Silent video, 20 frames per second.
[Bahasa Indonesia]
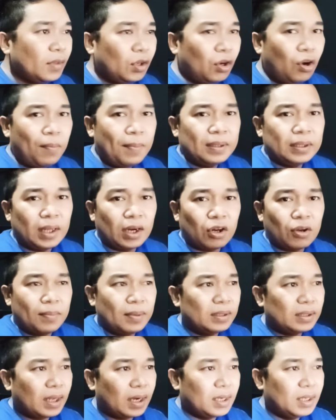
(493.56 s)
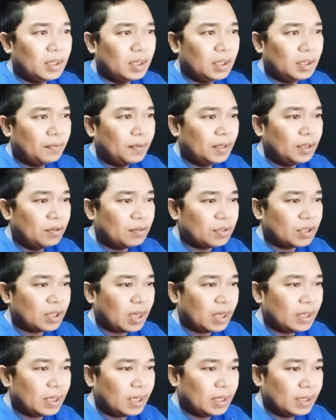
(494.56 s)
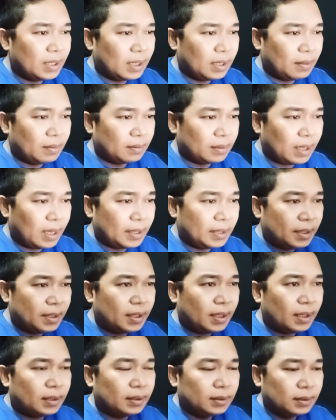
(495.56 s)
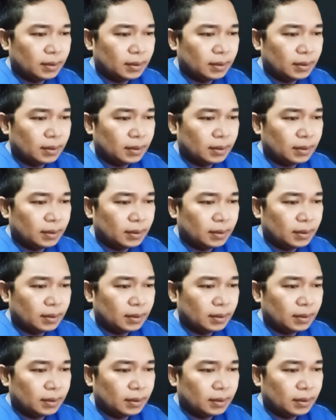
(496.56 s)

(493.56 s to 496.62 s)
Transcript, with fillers: komentar-komentar di video saya yang tadi ya